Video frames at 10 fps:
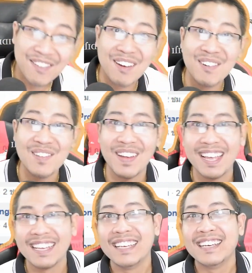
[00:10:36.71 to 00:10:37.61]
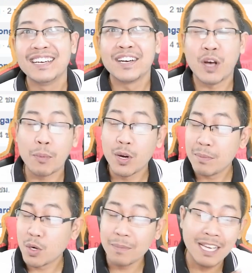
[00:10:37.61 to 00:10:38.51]
ว่าไม่รู้ไหมขอบคุ
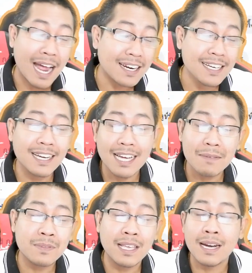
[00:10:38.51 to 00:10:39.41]
ณท่านผู้ชมอีกครั้งหนึ่งนะครับ